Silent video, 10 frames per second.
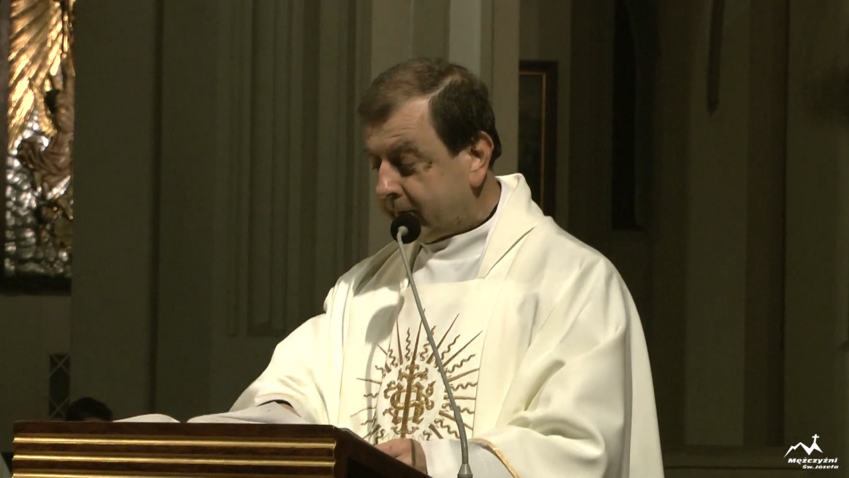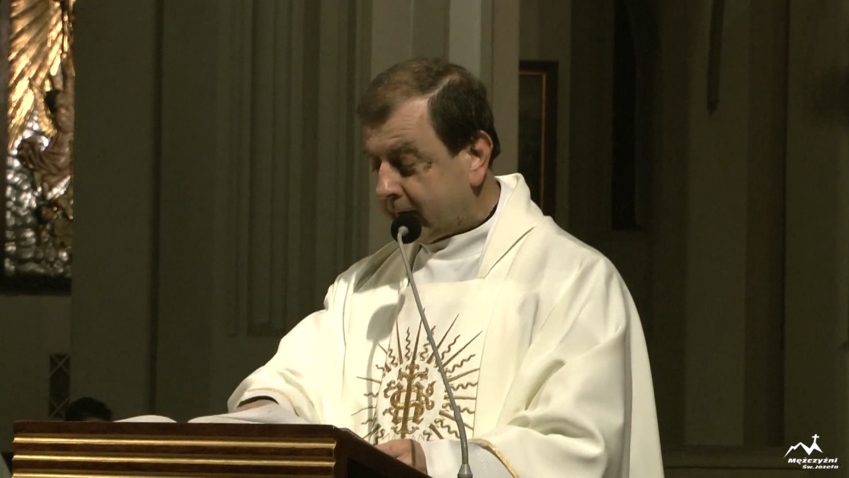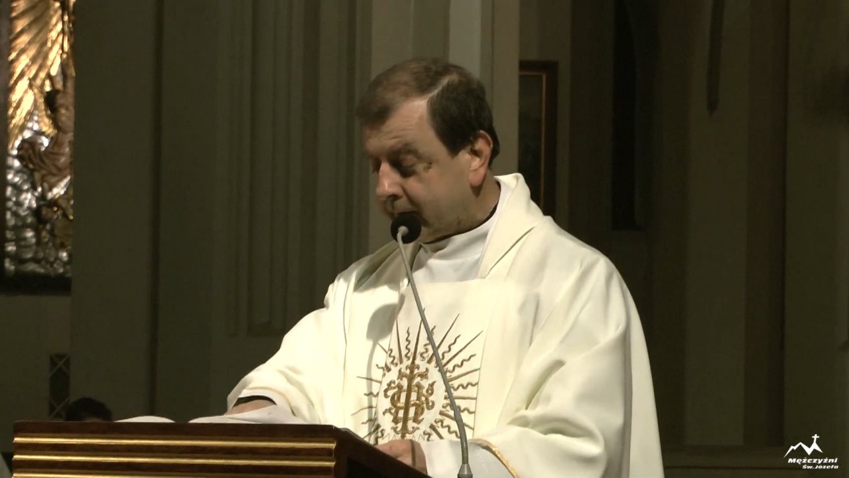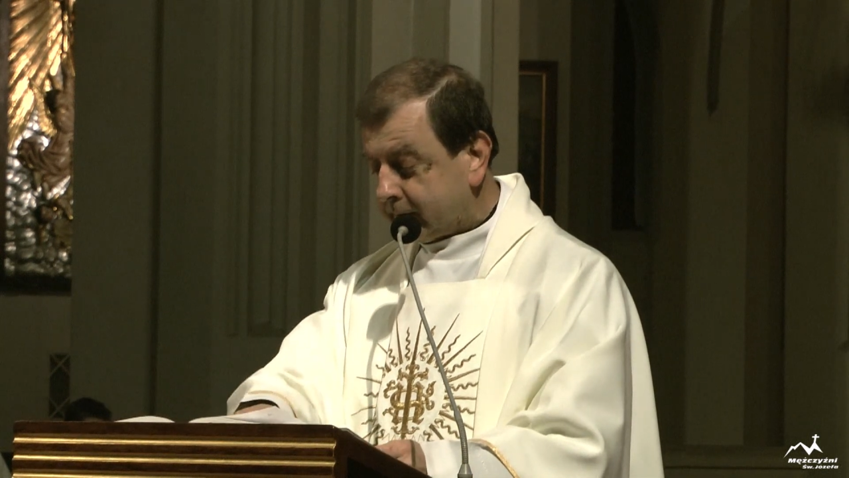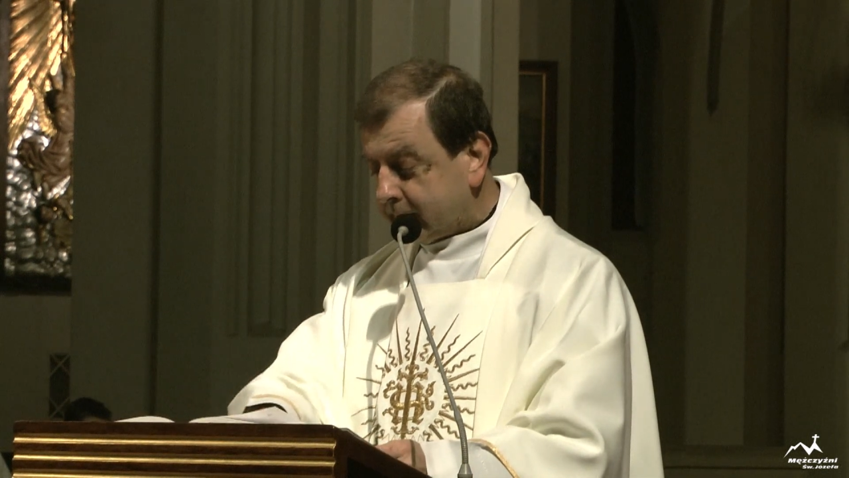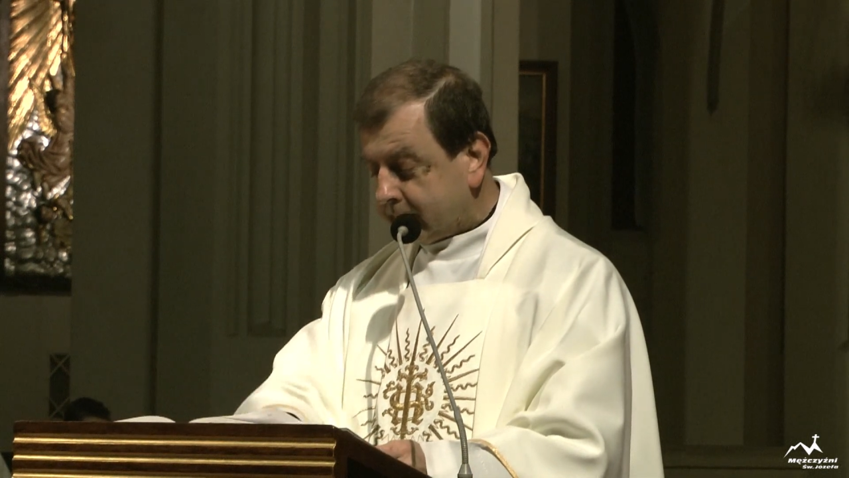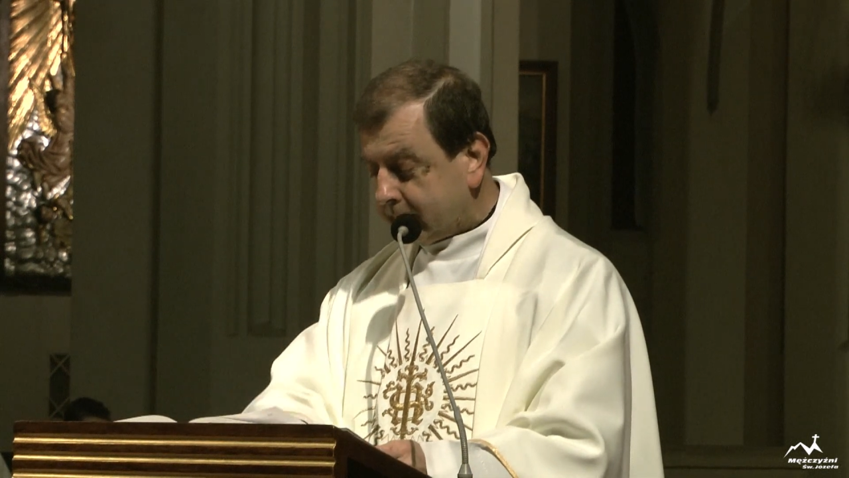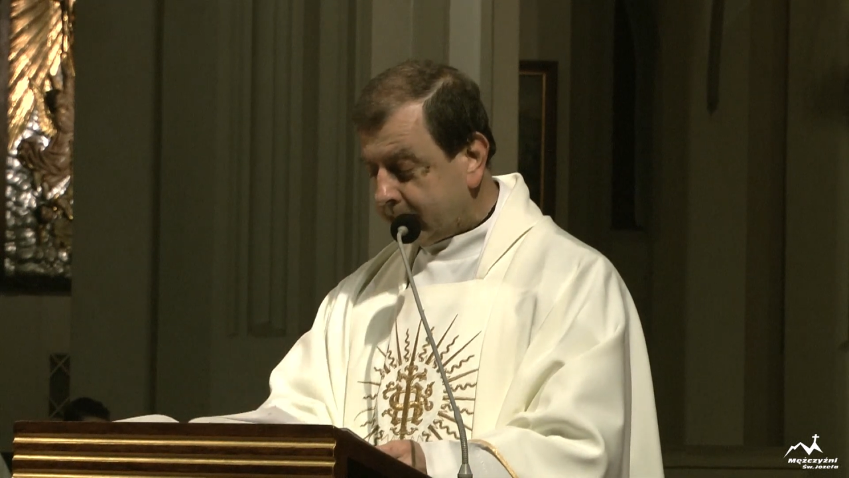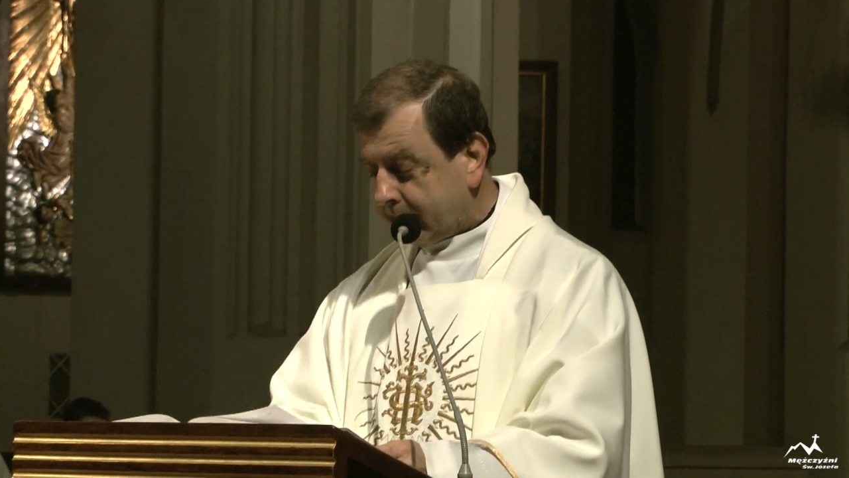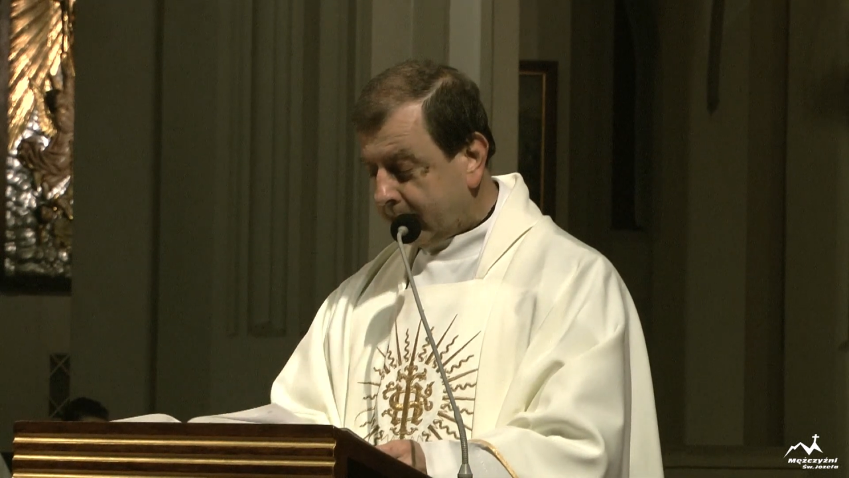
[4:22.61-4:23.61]
jest
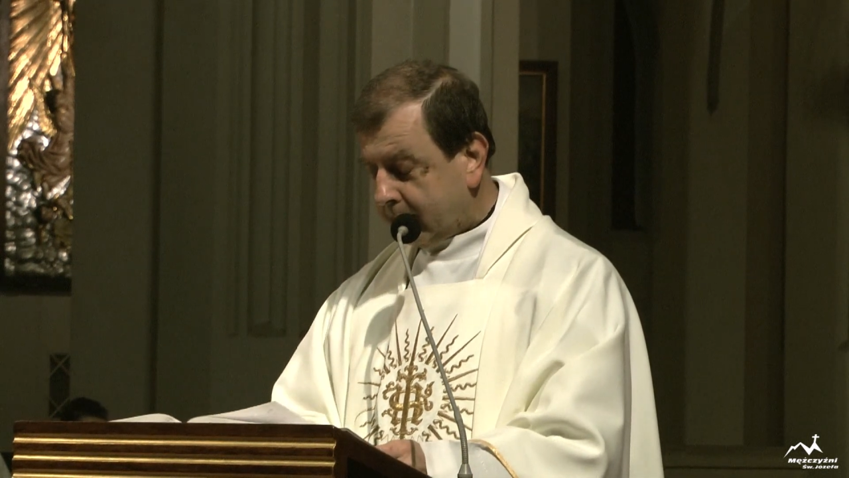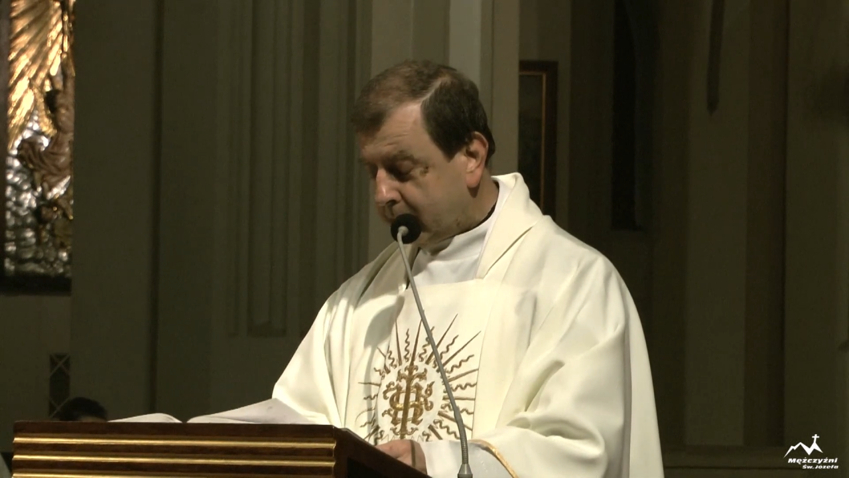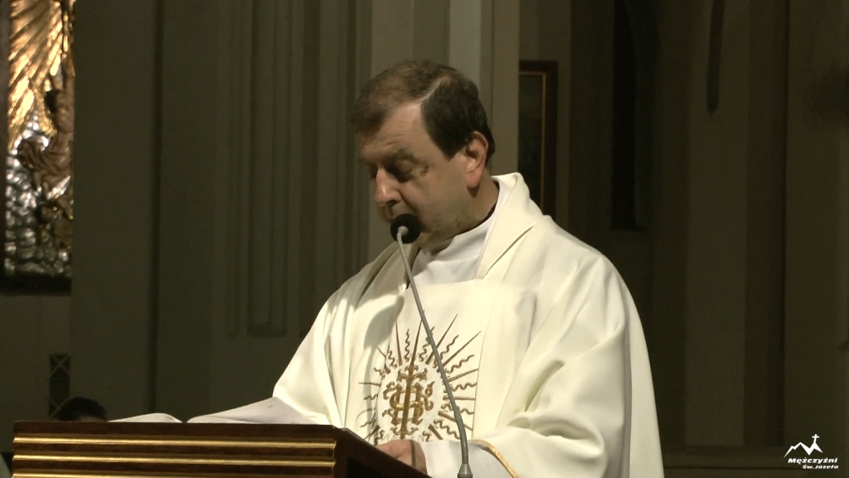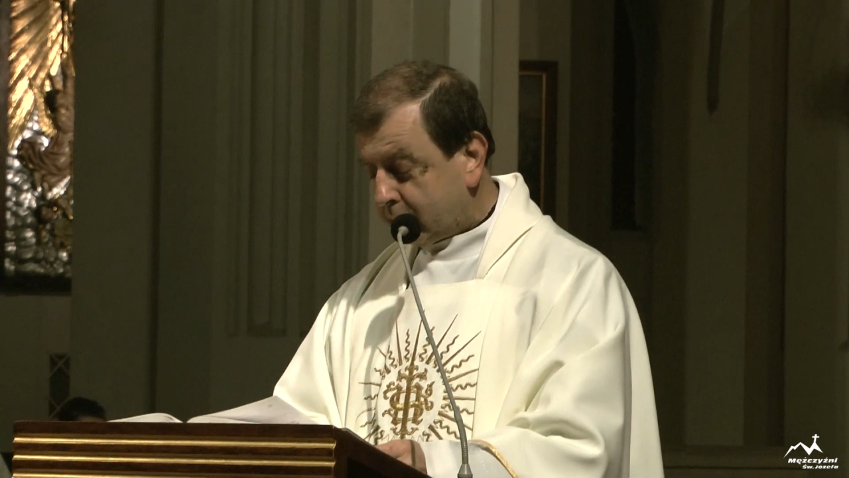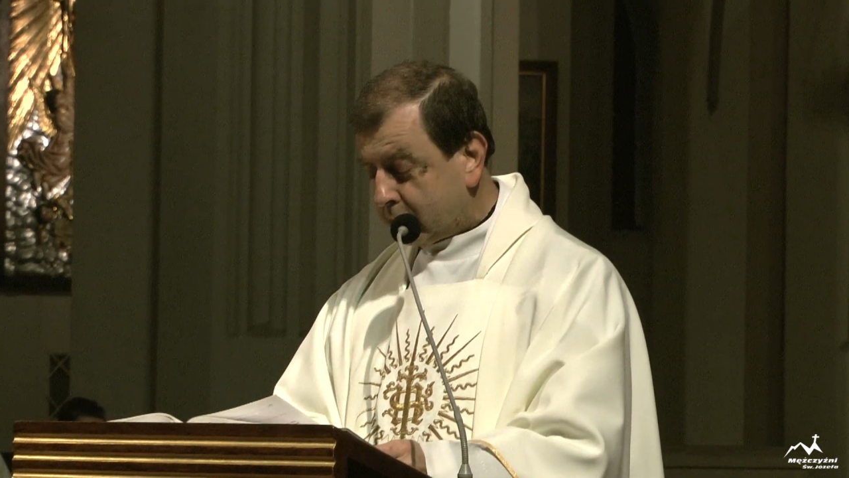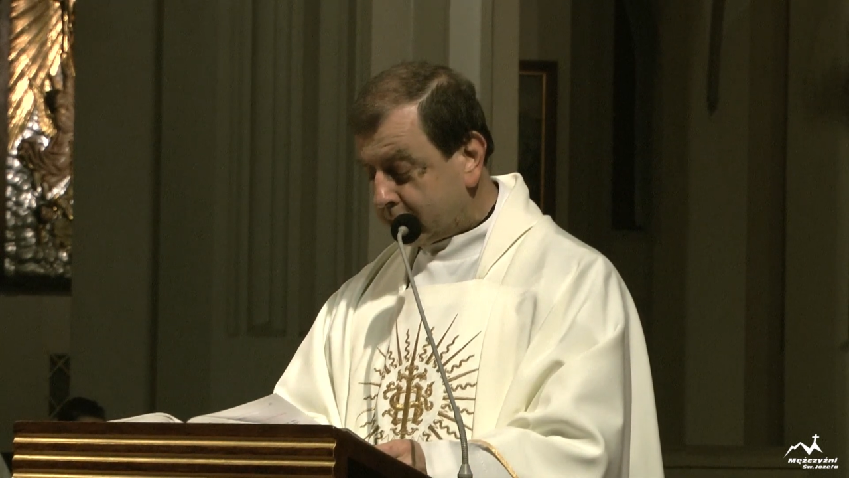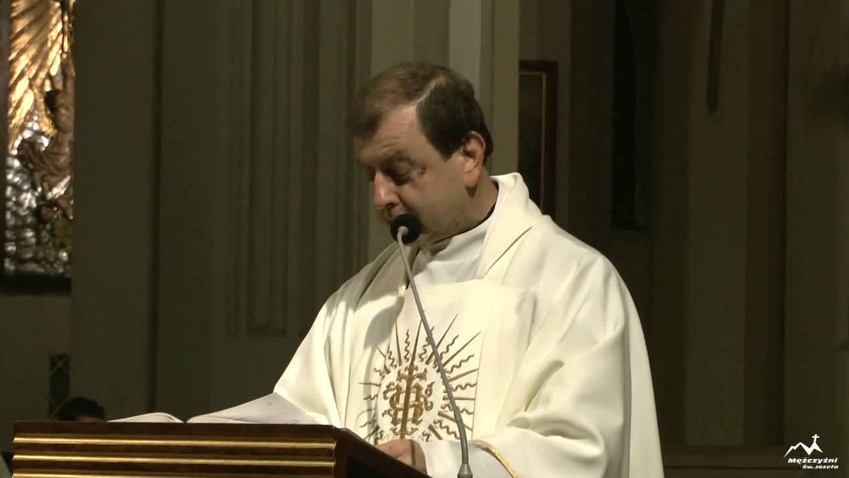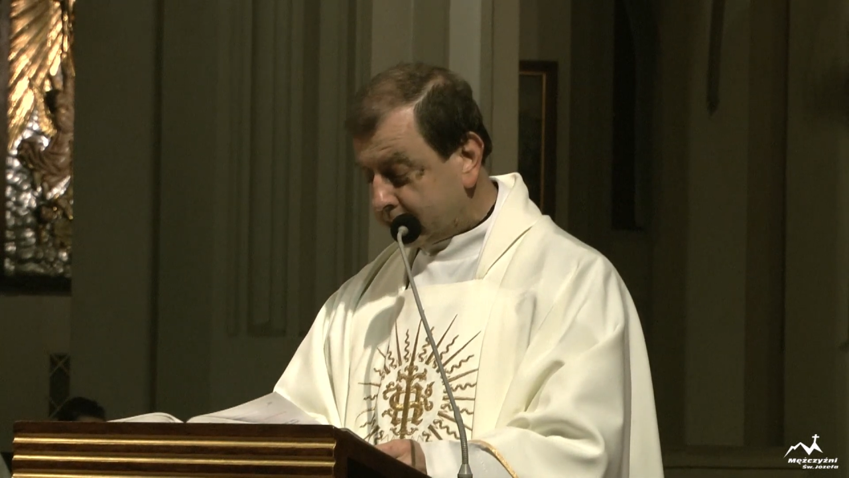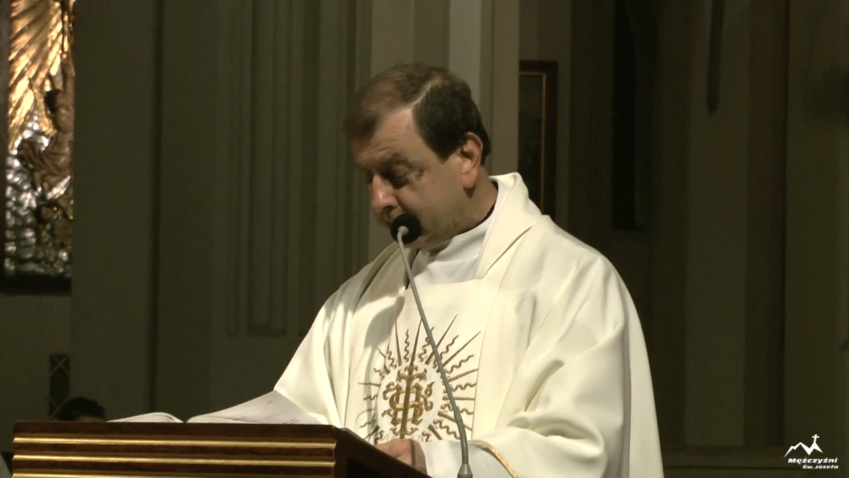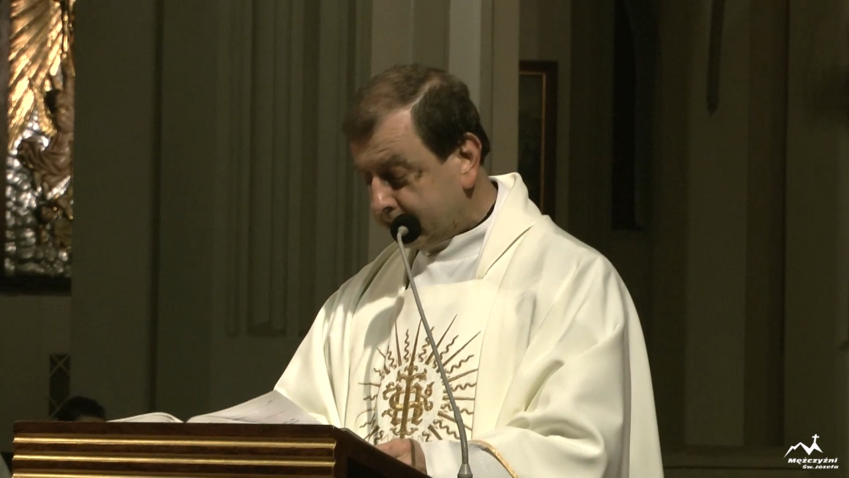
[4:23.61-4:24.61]

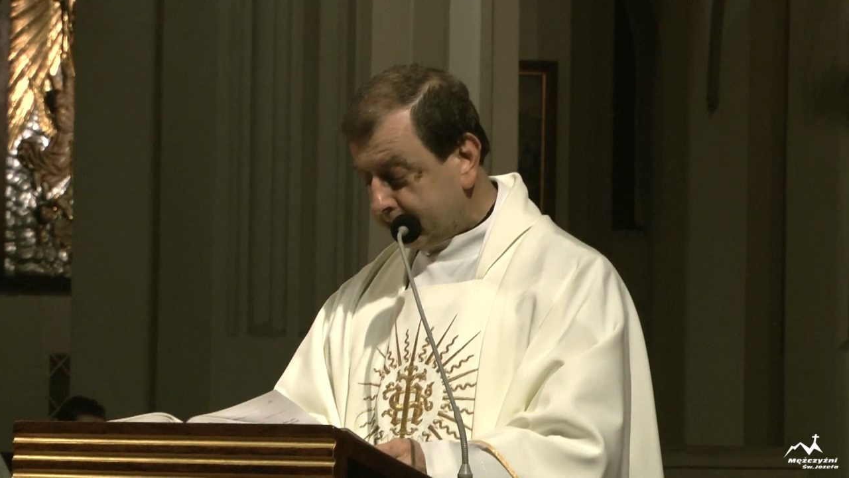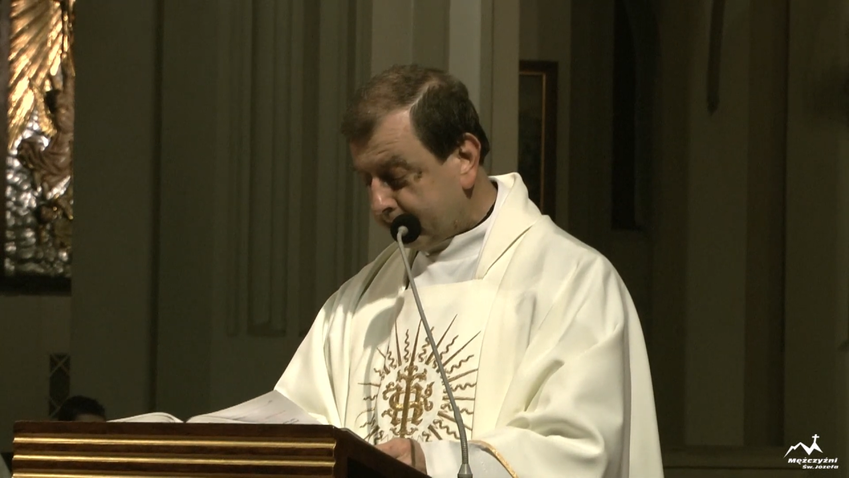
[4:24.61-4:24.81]
miłość.